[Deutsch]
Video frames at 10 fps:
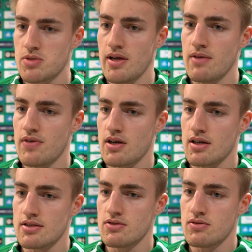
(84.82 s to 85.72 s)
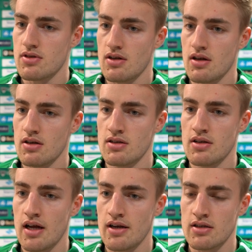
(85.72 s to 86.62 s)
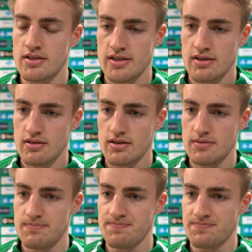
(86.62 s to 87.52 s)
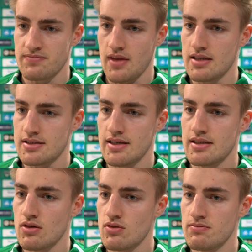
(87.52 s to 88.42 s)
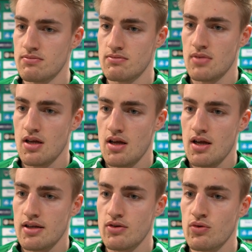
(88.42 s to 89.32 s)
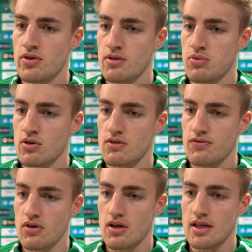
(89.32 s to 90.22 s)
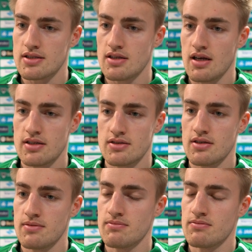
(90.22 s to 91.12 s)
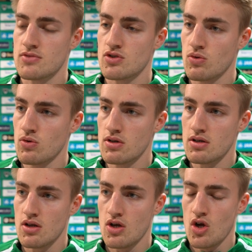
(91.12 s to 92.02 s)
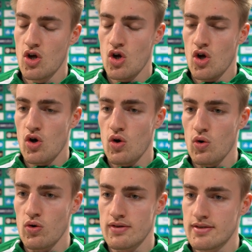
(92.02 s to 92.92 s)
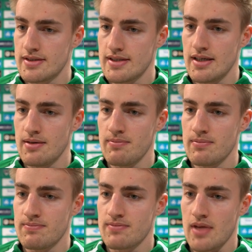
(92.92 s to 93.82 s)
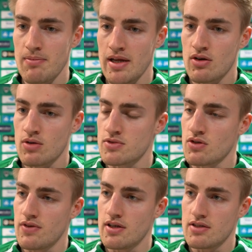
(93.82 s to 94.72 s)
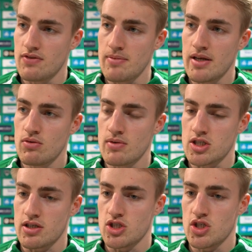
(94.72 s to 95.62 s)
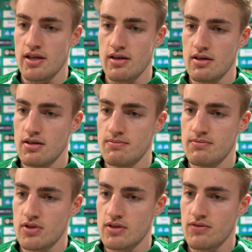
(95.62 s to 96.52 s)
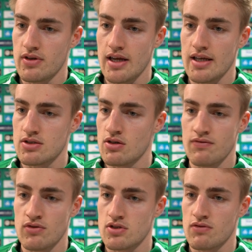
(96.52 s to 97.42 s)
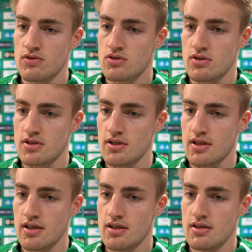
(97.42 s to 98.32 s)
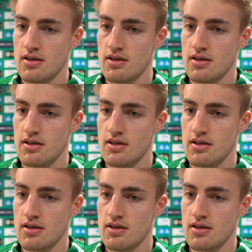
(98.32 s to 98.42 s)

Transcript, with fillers: Spiel einfach ganz nüchtern analysiert. Ähm, es geht darum, die nötigen Punkte für den Klassenhalt ähm, zu holen. Und ähm, am Ende kommt es darauf an, dass wir am Ende über den Strich stehen. Ähm, und von daher sollten wir uns auf uns konzentrieren.